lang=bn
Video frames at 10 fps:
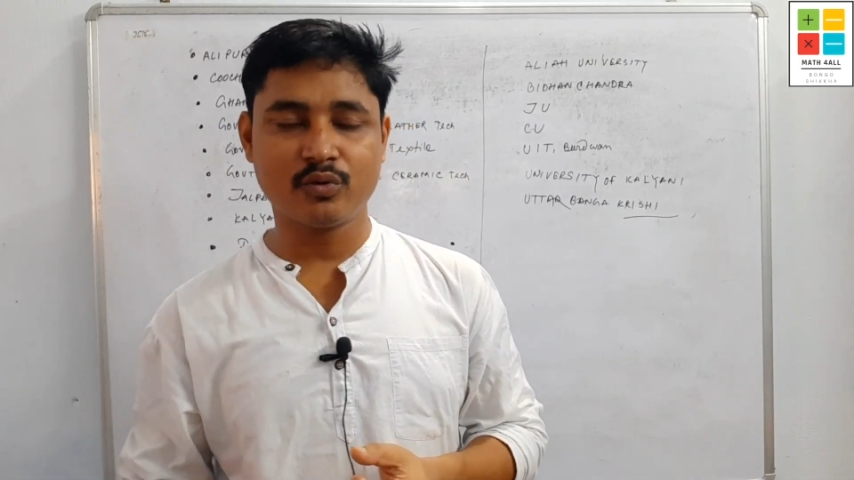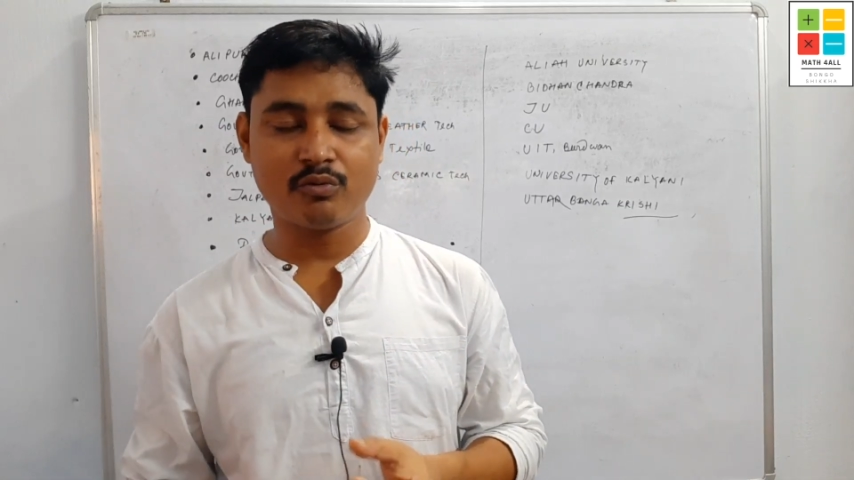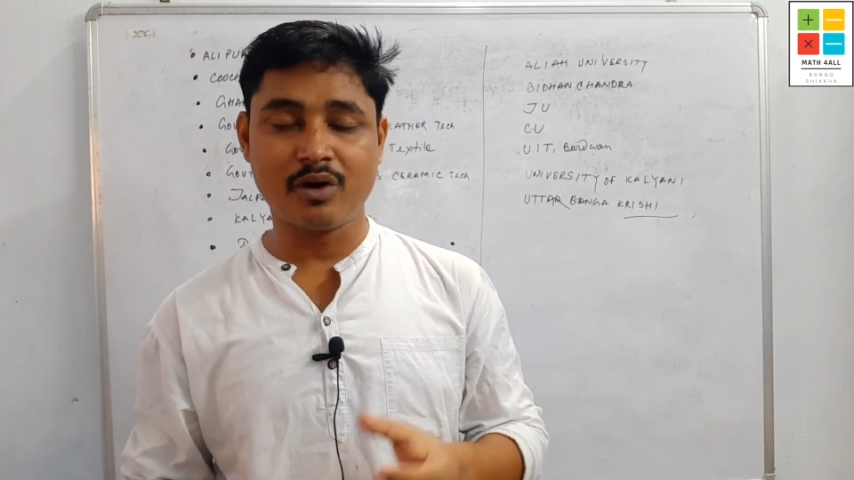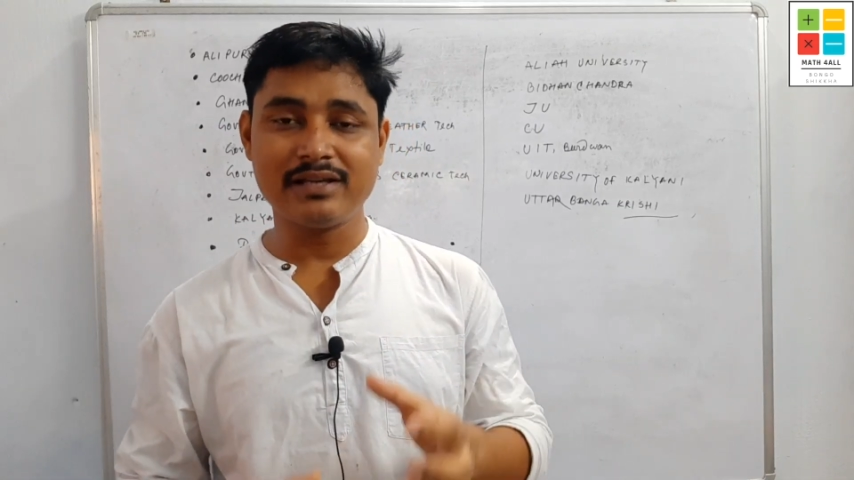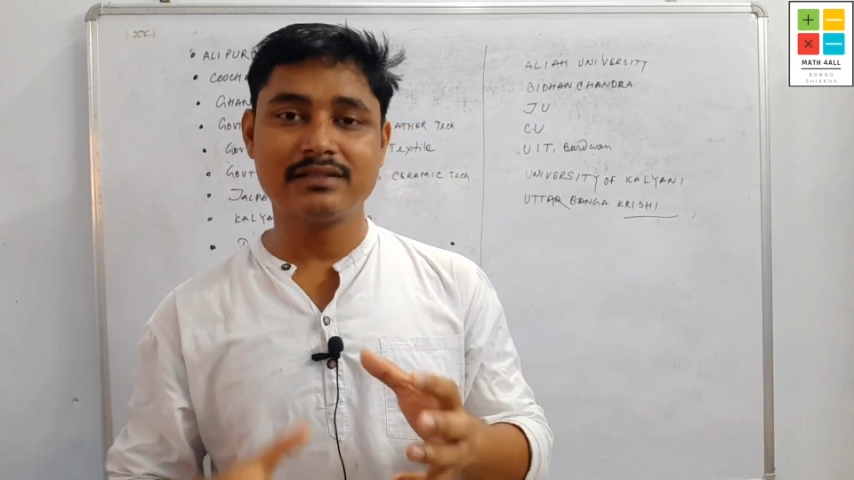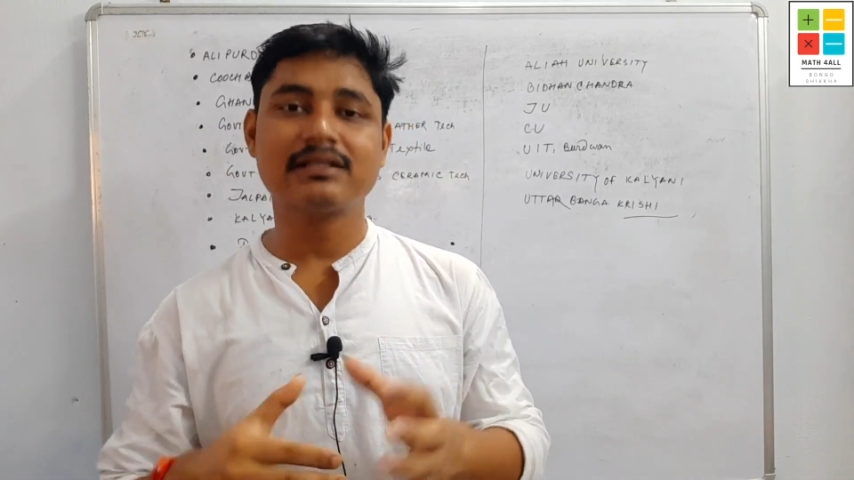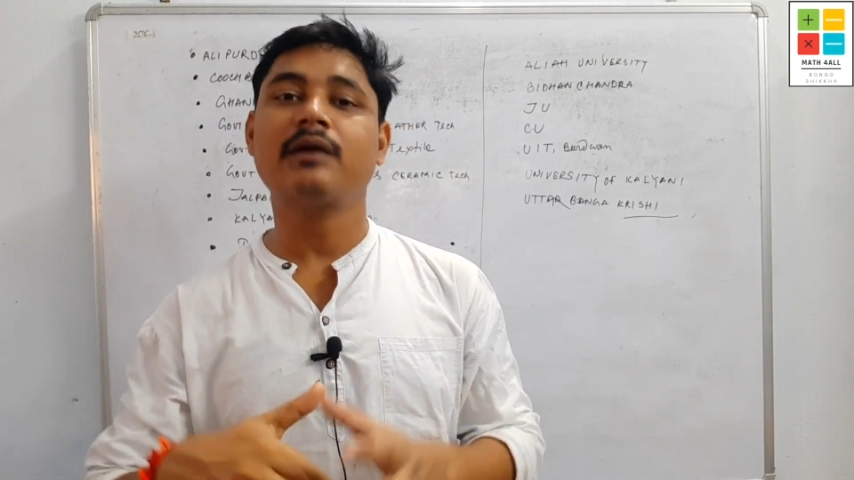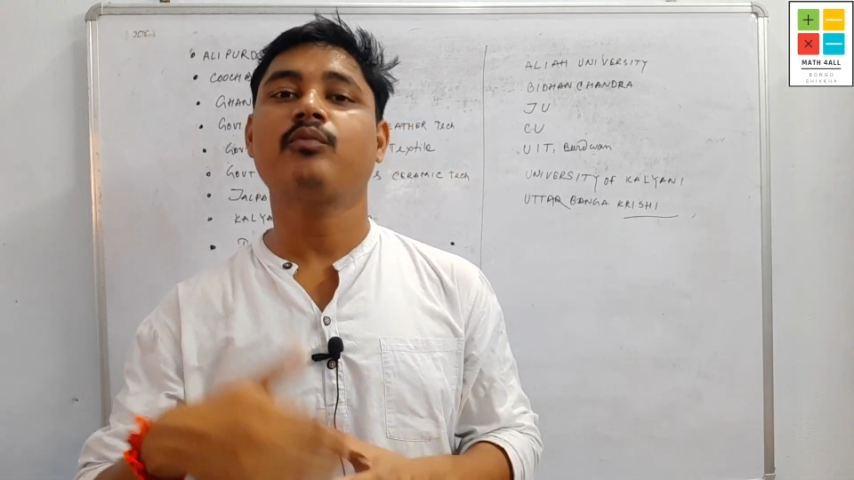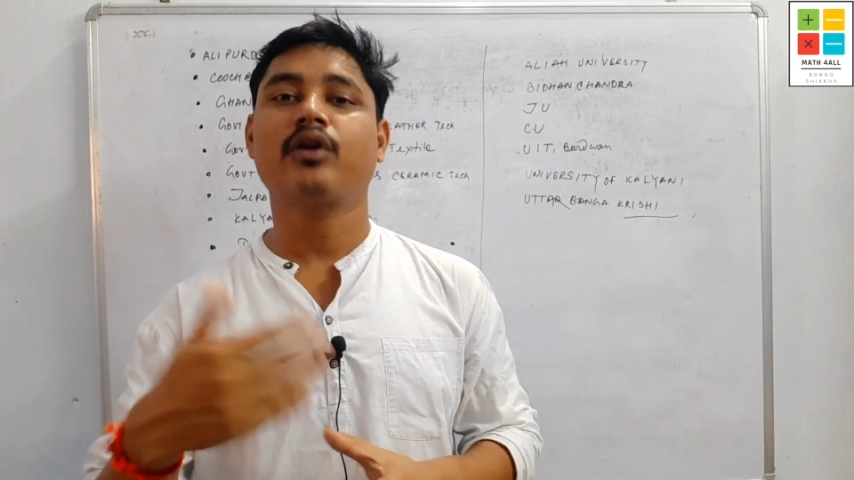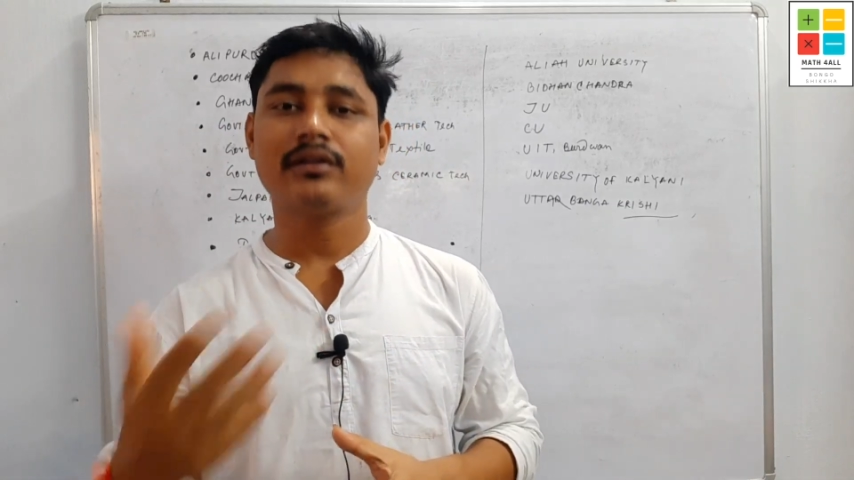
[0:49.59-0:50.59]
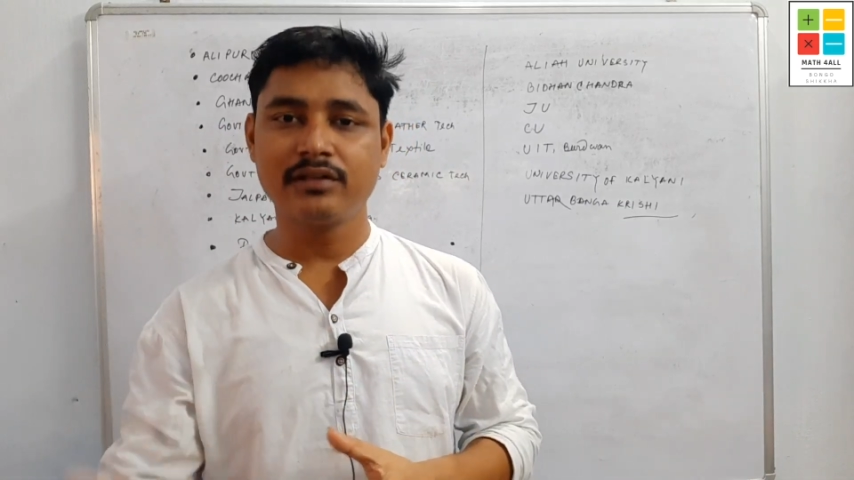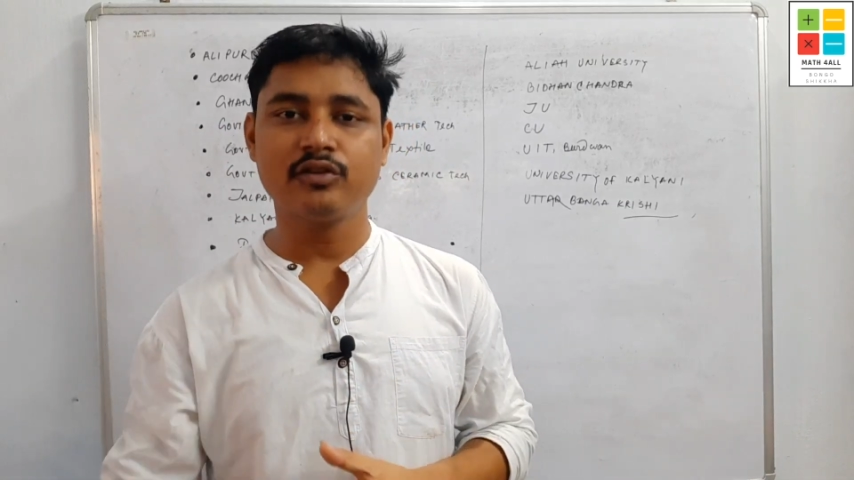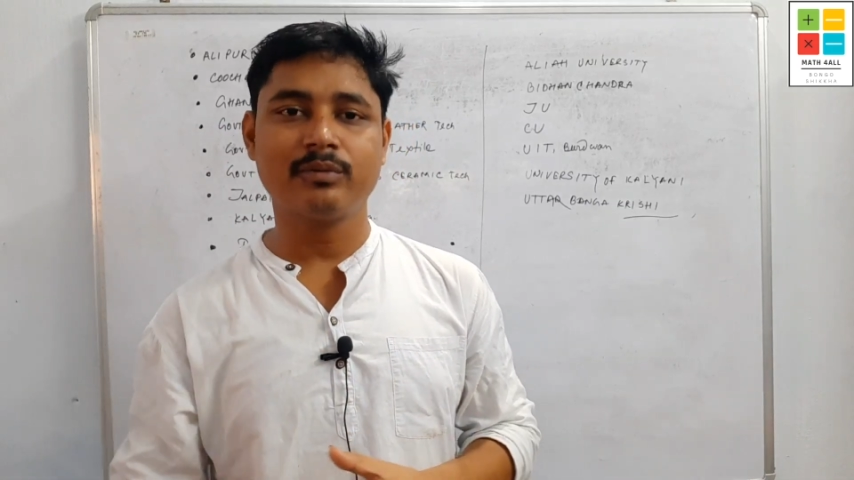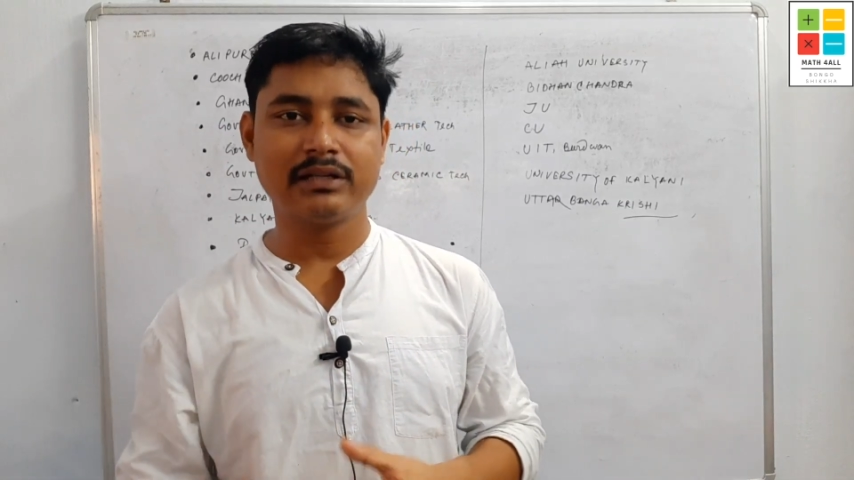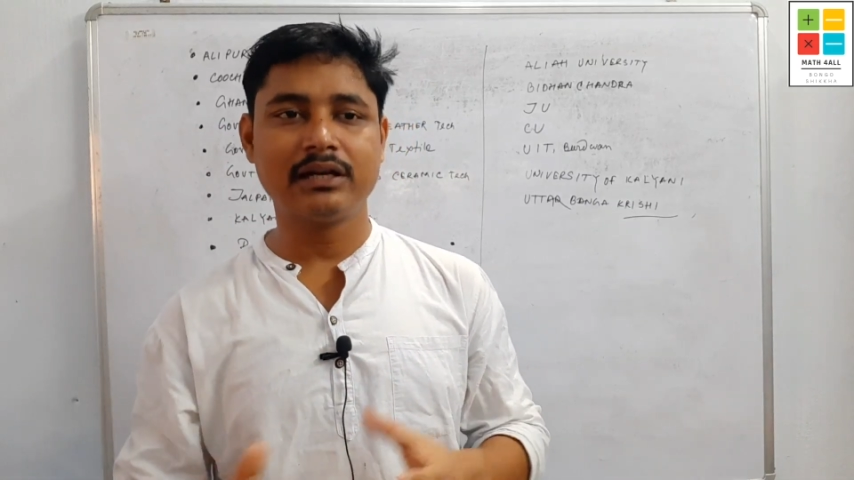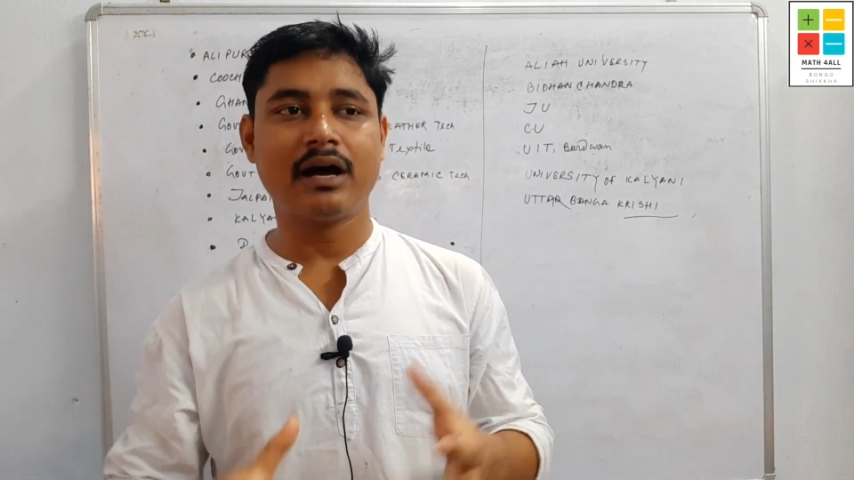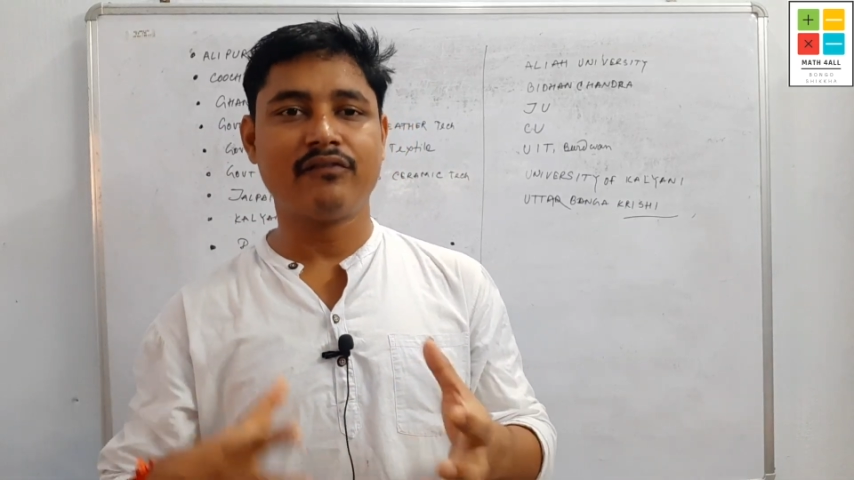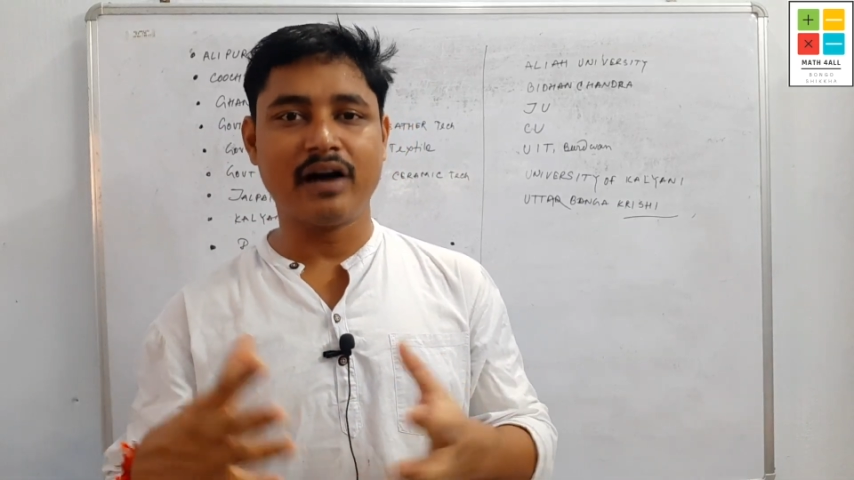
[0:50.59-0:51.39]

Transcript: ওয়াইজ তার পরের দিন তোমাদের